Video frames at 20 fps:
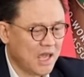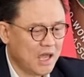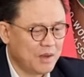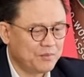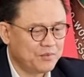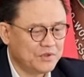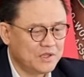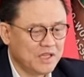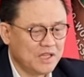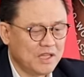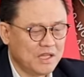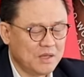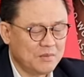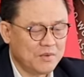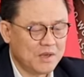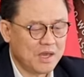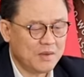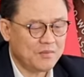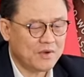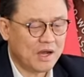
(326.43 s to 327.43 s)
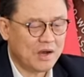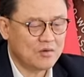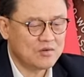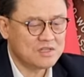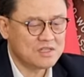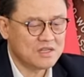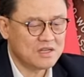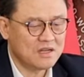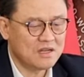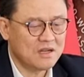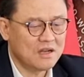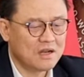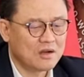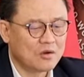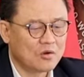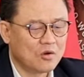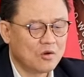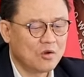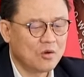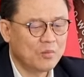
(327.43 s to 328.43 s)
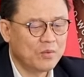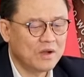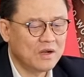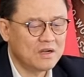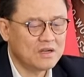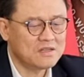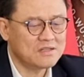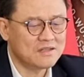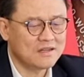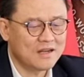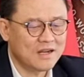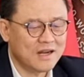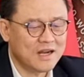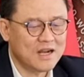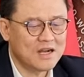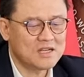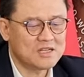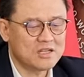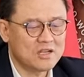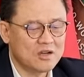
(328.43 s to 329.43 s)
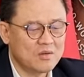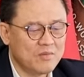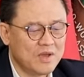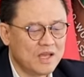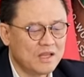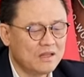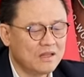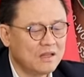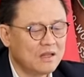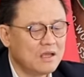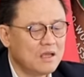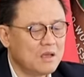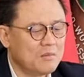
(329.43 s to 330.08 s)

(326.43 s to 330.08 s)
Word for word: FD EBM 카운실 글로벌 제네럴 체어맨